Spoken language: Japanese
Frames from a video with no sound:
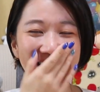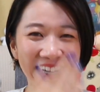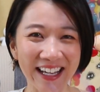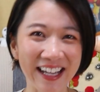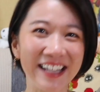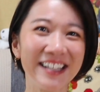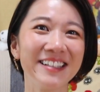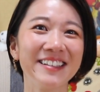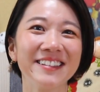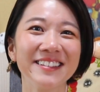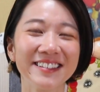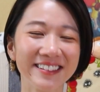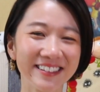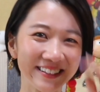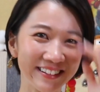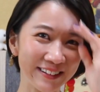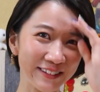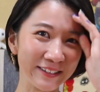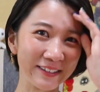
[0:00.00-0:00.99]
たはい
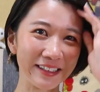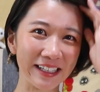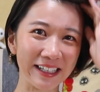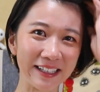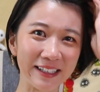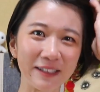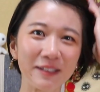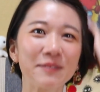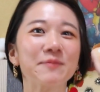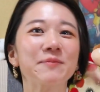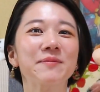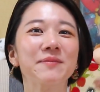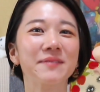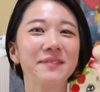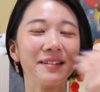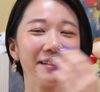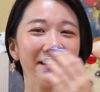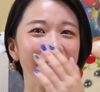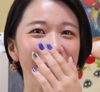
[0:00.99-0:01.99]
そんな
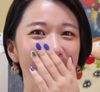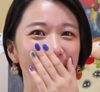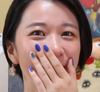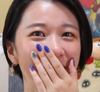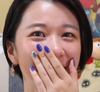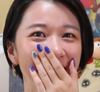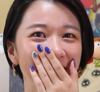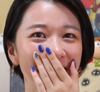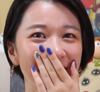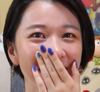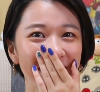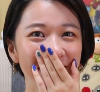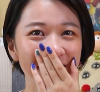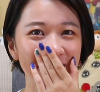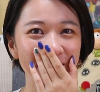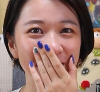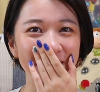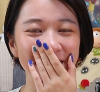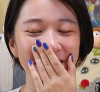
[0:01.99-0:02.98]
夢が
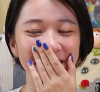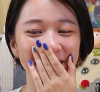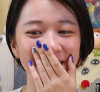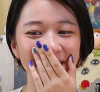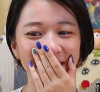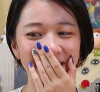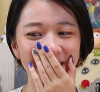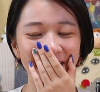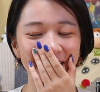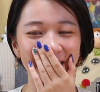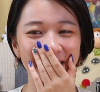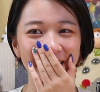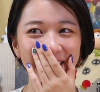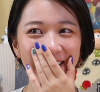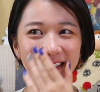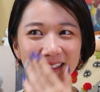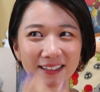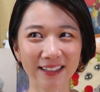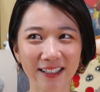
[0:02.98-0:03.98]
一つ
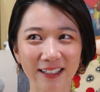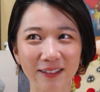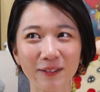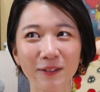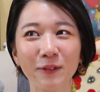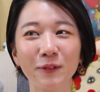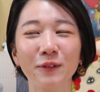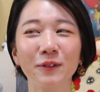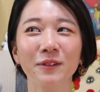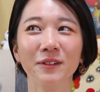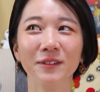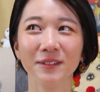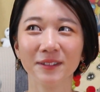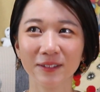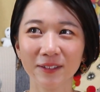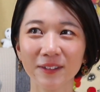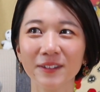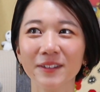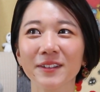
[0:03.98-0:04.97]
叶った報
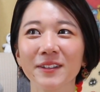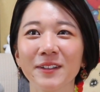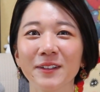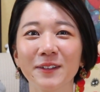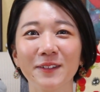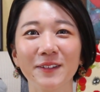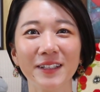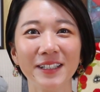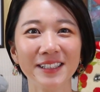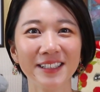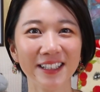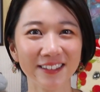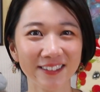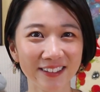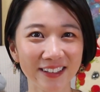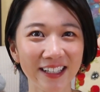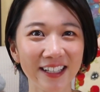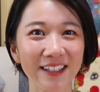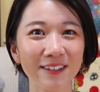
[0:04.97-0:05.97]
告を今日はした
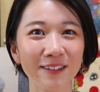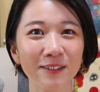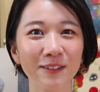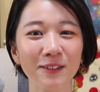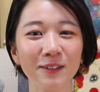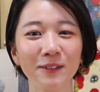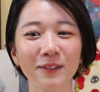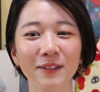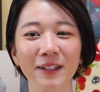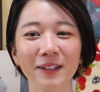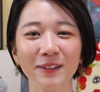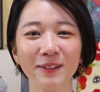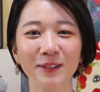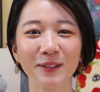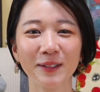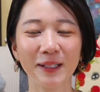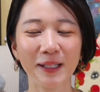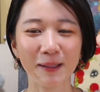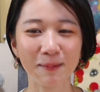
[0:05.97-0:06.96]
くてこの動画を
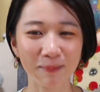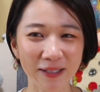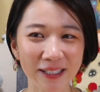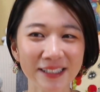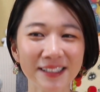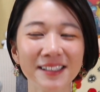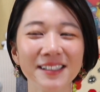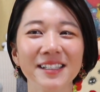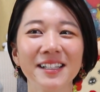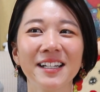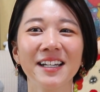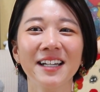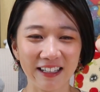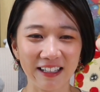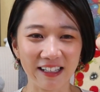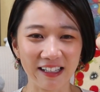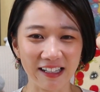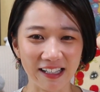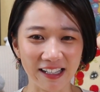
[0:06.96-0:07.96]
撮っています
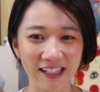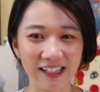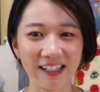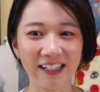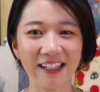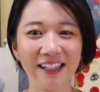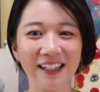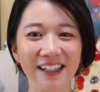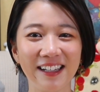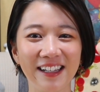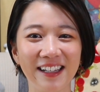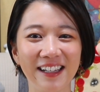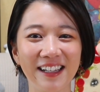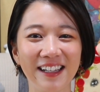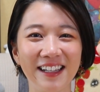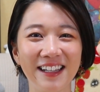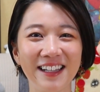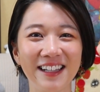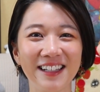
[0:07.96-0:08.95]

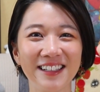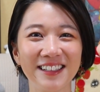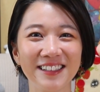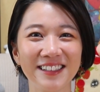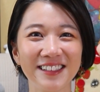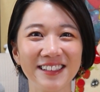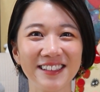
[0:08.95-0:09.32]
えー、